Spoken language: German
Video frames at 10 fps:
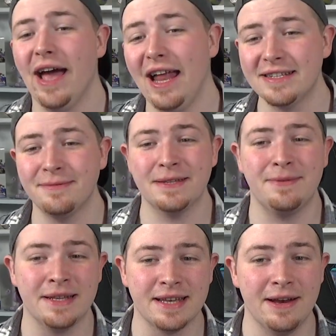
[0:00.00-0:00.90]
alles, was
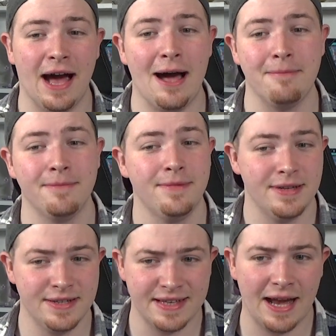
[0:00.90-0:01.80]
wir hier drin haben,
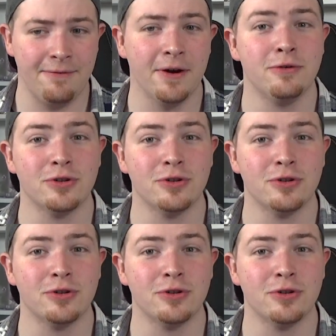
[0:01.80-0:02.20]
ist einfach nur